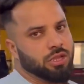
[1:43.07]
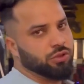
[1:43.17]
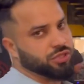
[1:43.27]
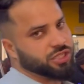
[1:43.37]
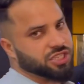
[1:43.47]

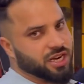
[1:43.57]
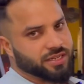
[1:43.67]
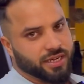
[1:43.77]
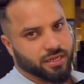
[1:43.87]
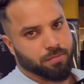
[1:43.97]
तो इसके चार
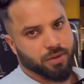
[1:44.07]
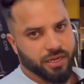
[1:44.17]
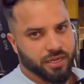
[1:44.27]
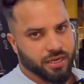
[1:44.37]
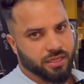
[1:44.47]
सेट कंप्लीट
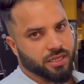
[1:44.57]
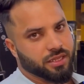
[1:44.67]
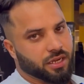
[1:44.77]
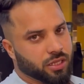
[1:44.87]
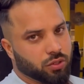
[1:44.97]
करके देन
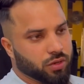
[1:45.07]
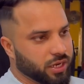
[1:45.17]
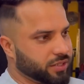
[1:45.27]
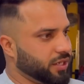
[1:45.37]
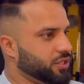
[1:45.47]
दिखाता हूँ अगली
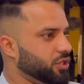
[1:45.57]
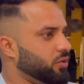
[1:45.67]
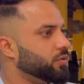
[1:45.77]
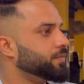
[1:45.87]
एक्सरसाइज चलो